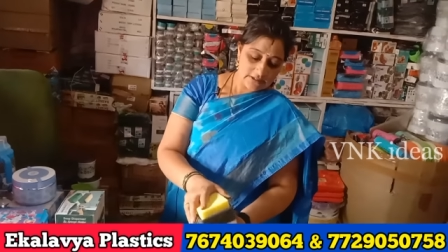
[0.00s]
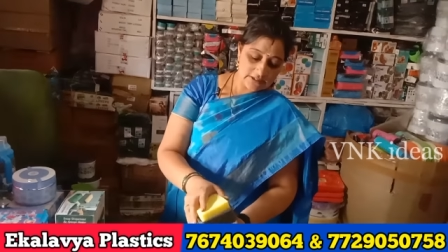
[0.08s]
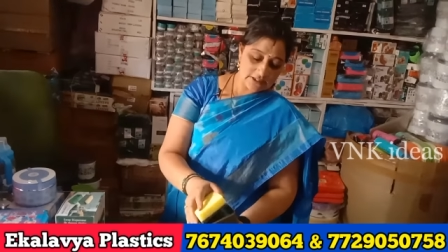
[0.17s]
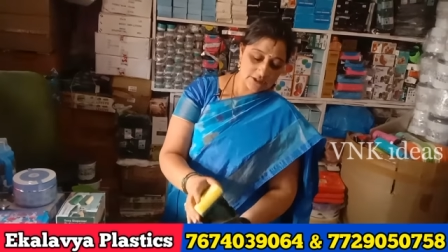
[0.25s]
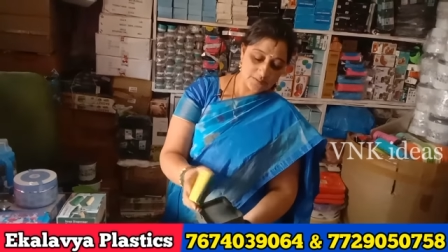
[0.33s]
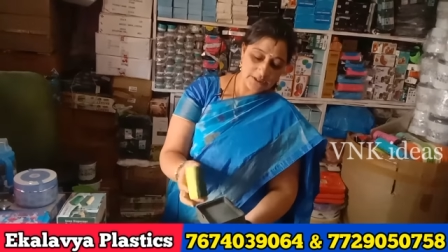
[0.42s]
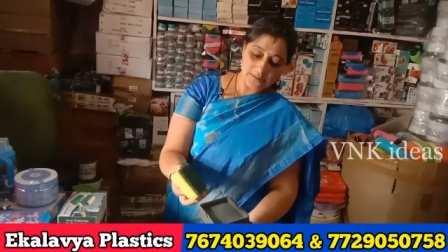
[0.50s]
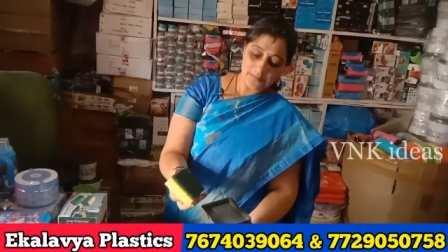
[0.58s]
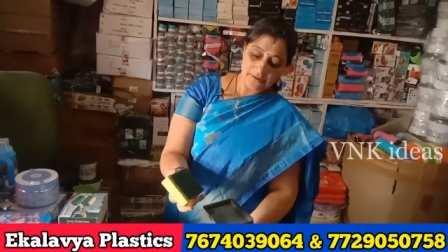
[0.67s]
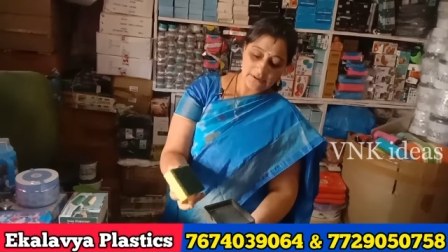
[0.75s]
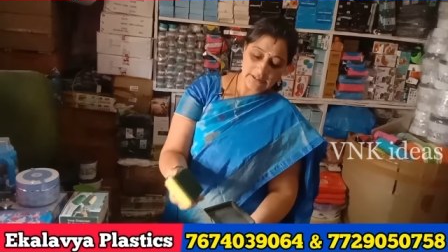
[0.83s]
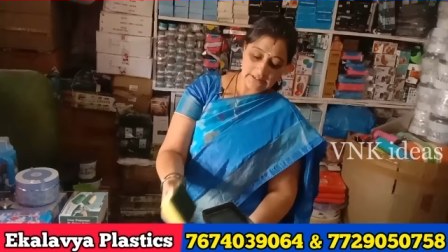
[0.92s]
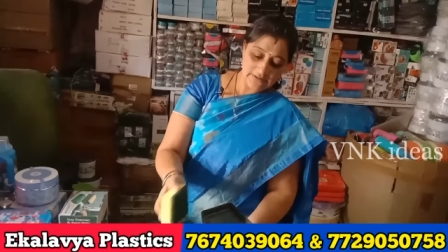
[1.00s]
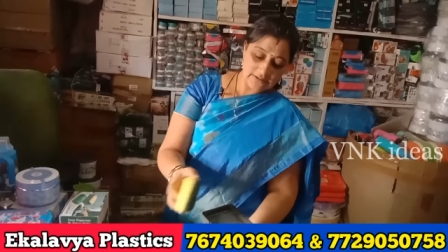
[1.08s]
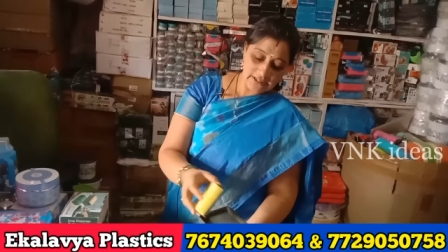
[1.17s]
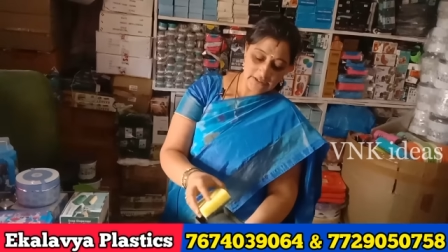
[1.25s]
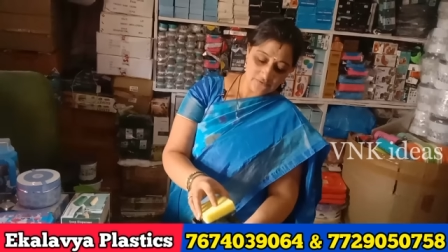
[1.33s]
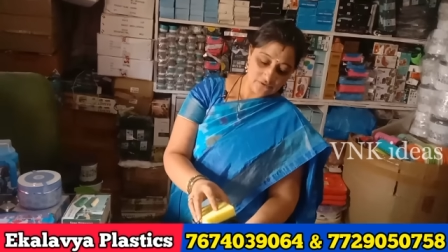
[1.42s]
జస్ట్ మనం ఇది
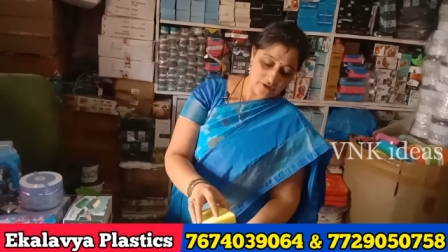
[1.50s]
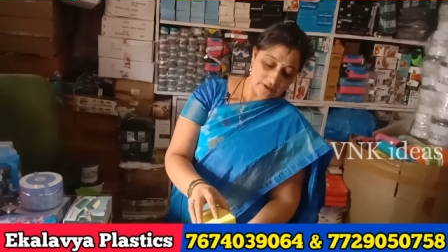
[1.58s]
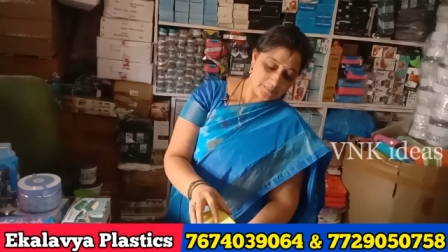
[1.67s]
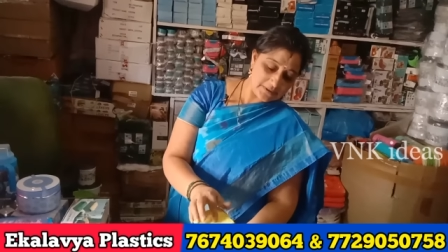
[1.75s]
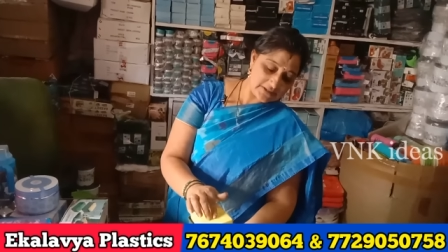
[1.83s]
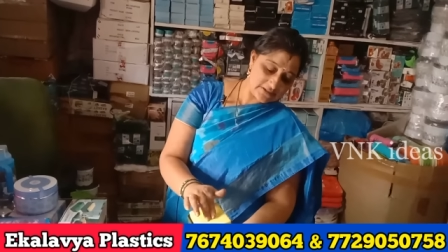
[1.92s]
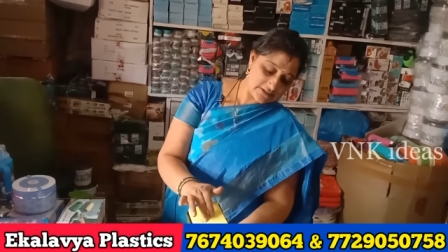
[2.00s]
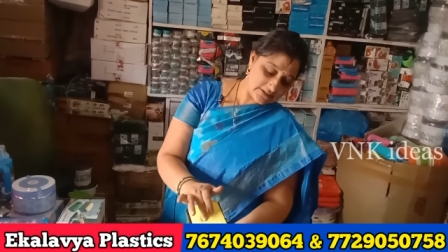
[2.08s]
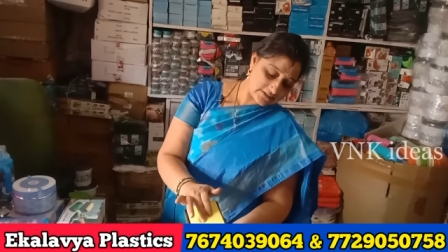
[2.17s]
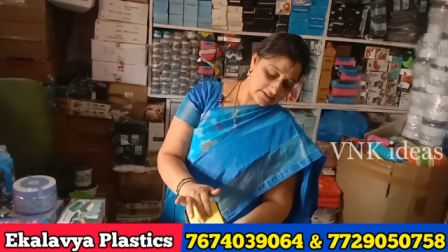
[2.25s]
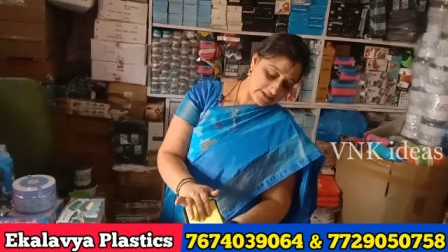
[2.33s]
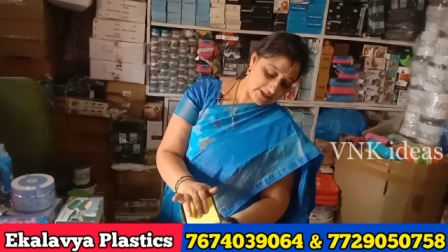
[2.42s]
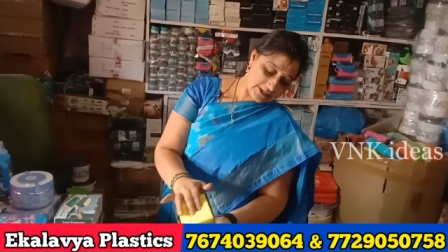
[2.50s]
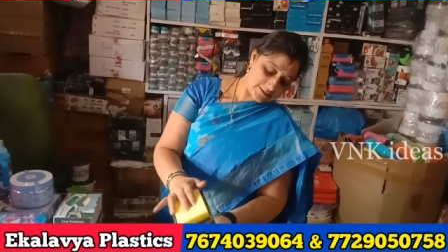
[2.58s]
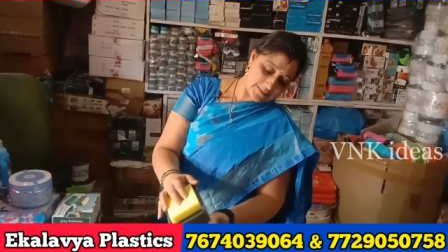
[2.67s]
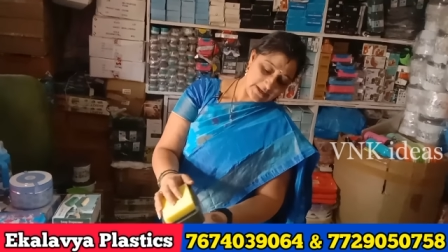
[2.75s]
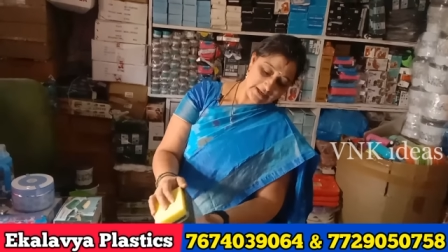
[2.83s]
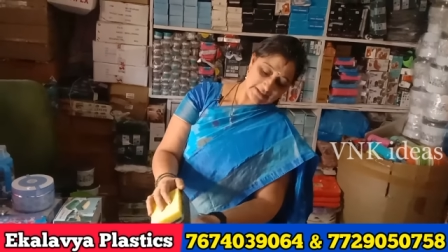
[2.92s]
దీని ద్వారా ప్రెస్ చేస్తే ఈ
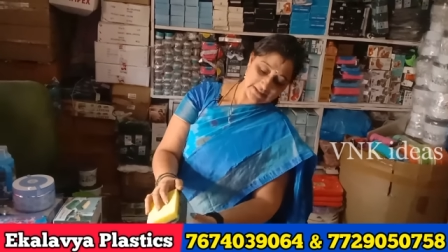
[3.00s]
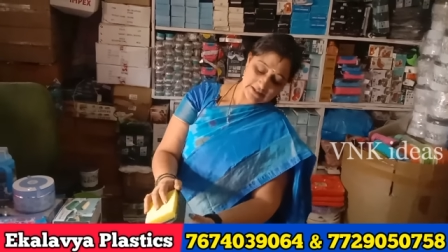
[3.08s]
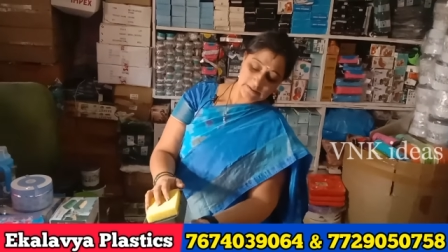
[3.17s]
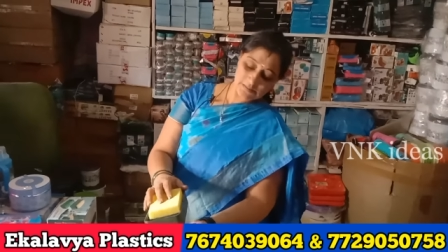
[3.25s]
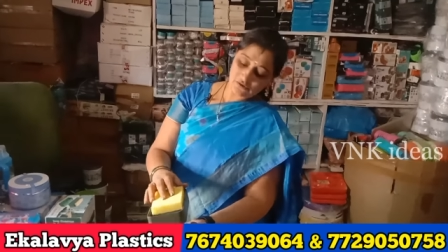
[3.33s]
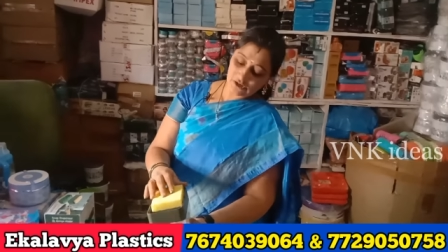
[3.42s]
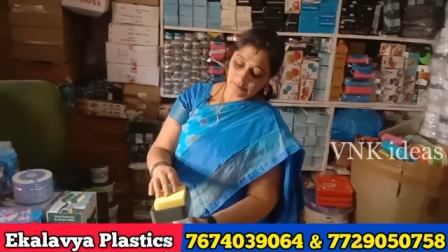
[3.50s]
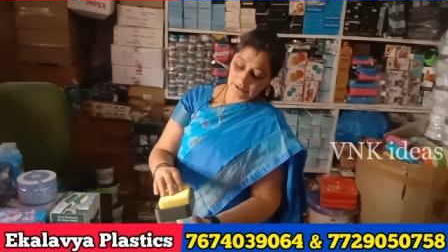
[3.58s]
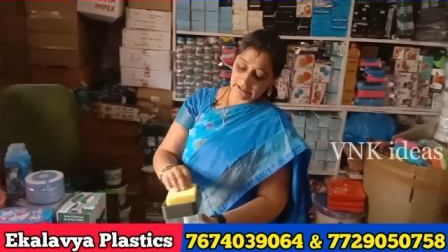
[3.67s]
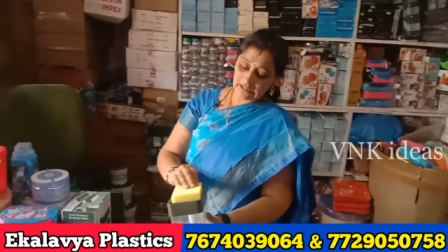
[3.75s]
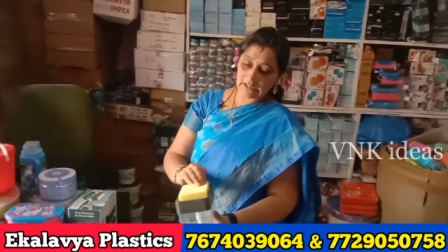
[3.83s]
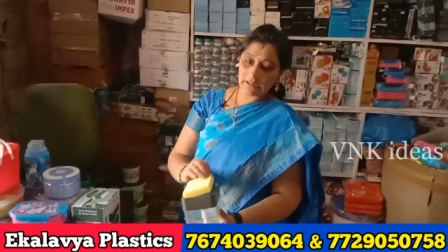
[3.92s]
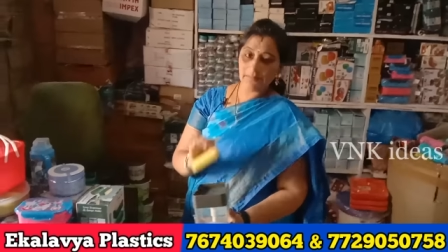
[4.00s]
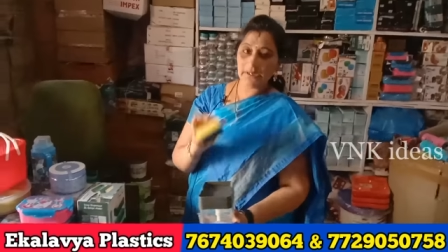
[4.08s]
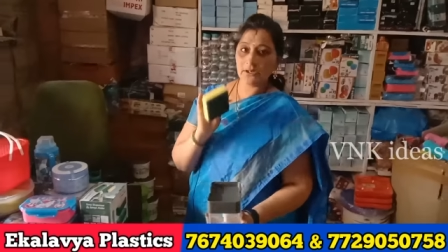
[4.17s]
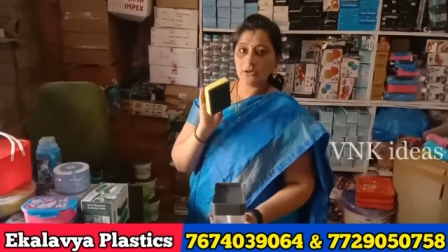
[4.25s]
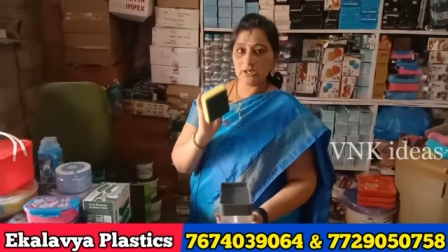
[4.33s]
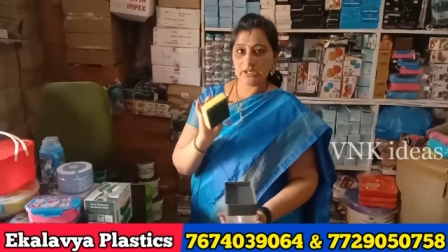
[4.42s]
స్ప్రింగ్ సిస్టమ్ ద్వారా మనకి
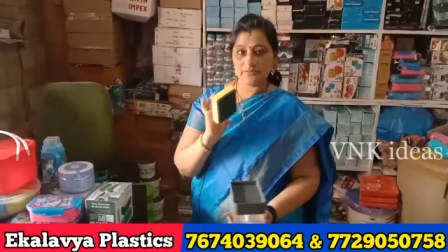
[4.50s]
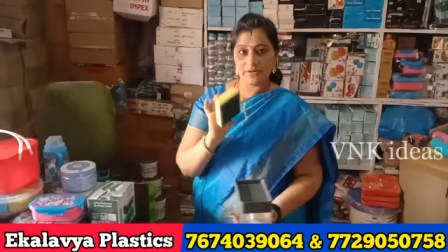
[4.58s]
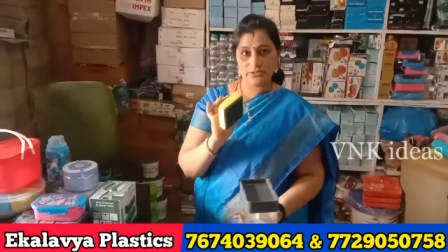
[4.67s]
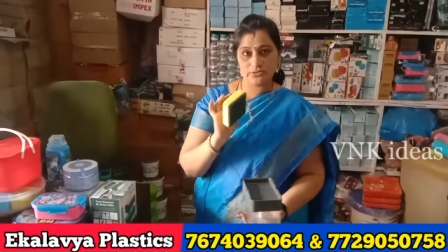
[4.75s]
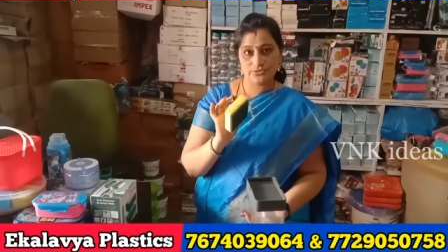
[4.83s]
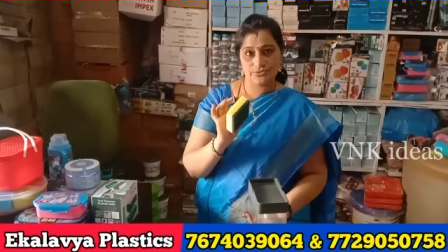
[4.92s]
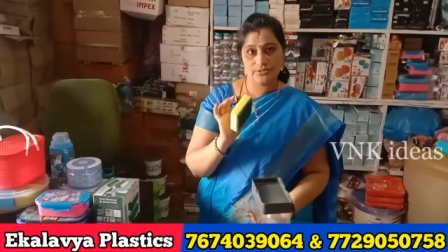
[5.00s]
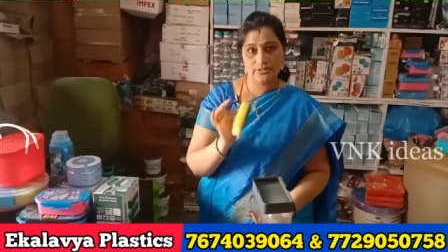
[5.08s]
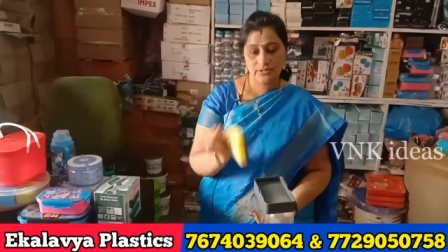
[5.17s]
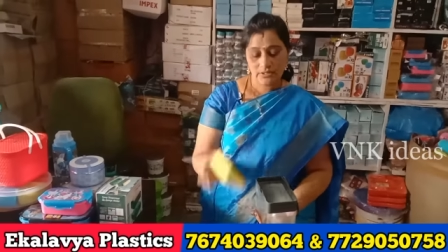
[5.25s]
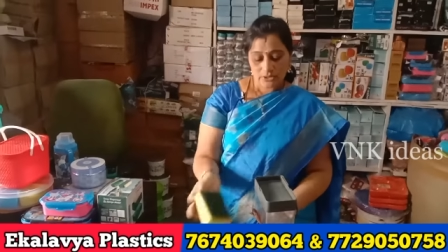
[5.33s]
లిమిట్లో లిక్విడ్ వస్తుంది